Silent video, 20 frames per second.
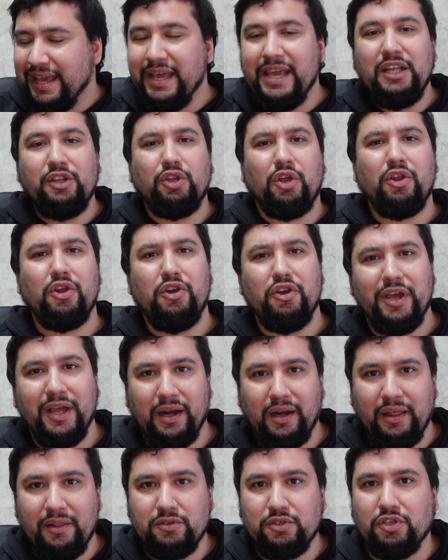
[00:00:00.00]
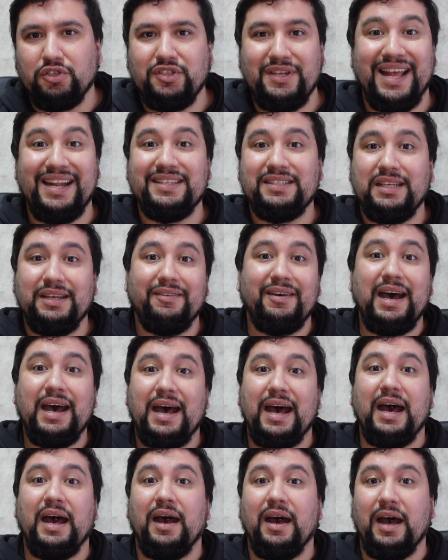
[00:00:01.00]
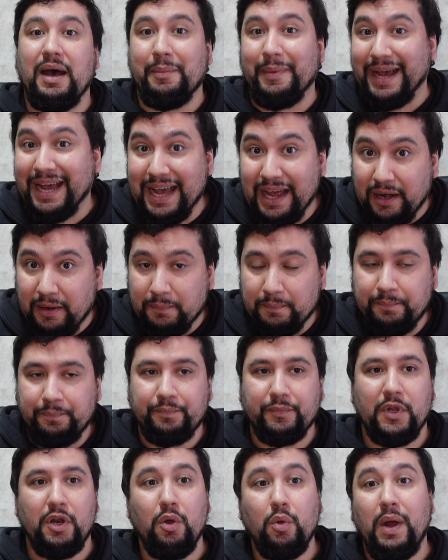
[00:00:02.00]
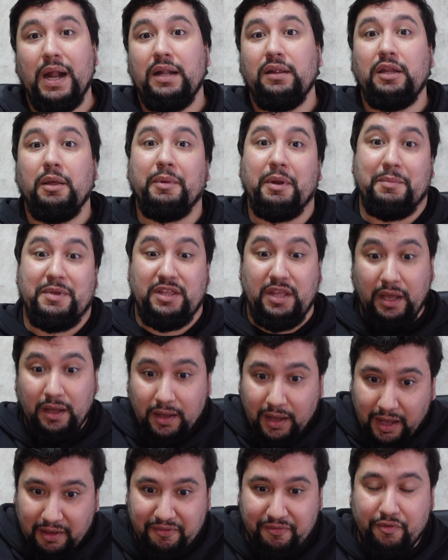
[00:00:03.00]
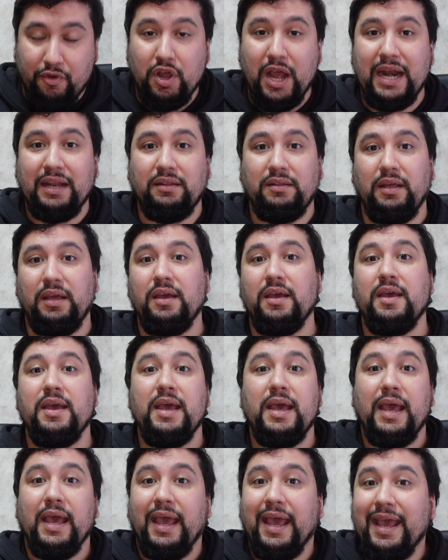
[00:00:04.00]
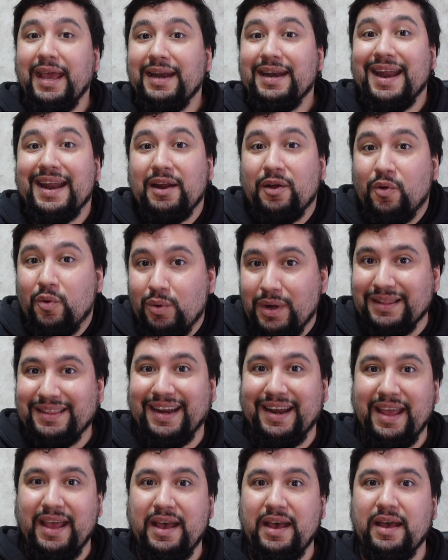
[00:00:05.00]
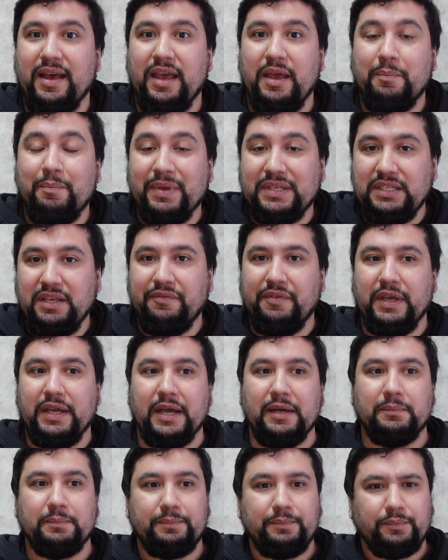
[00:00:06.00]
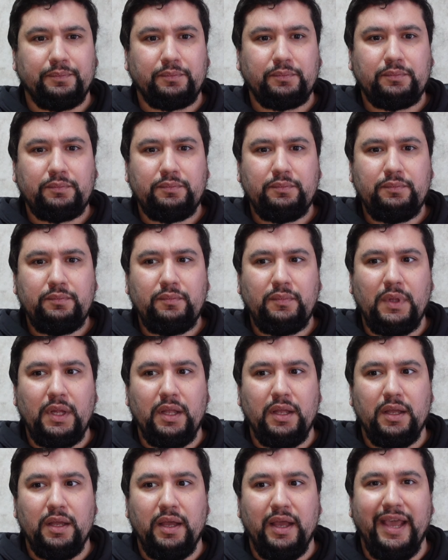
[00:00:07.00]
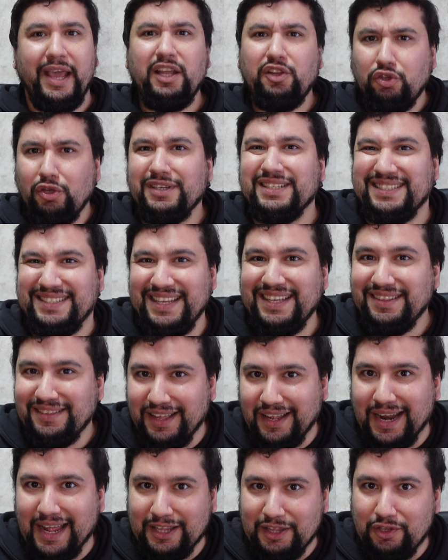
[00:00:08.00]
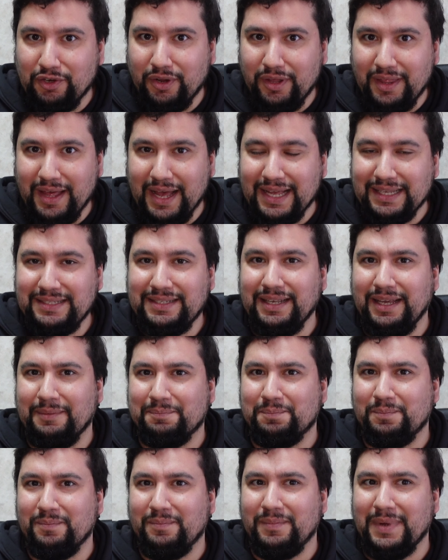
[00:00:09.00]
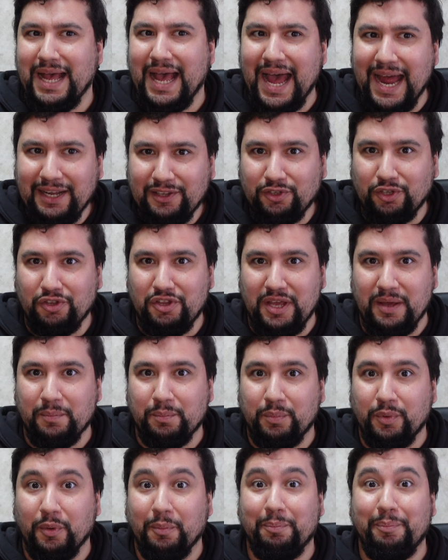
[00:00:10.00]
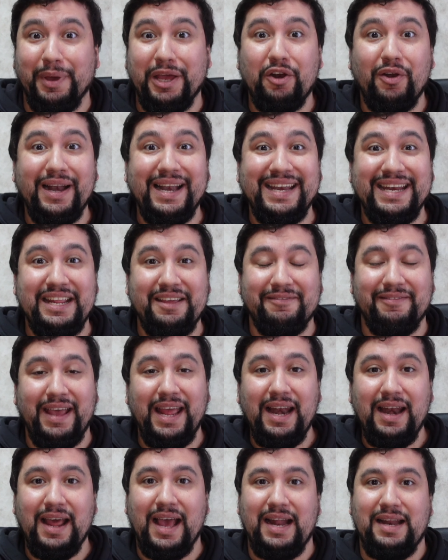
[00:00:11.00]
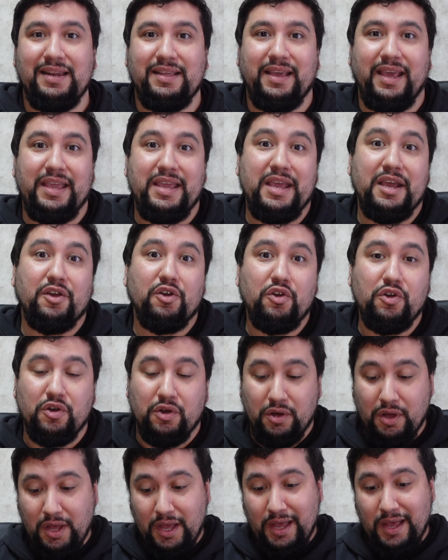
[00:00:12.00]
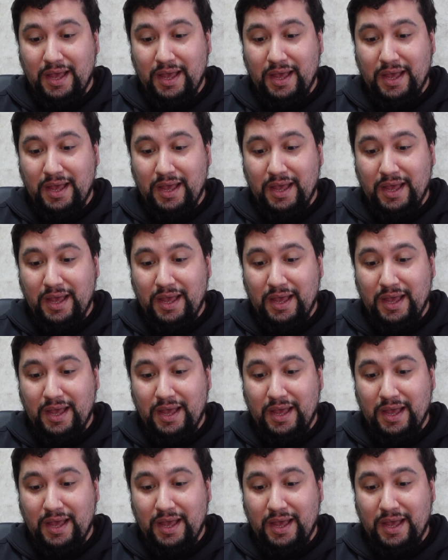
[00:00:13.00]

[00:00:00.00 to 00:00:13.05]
y todo lo que es red social se va a apagar, lo cual te permite enfocarte en una tarea específica. Esto existe en Android hace harto tiempo, pero el nivel al que llegó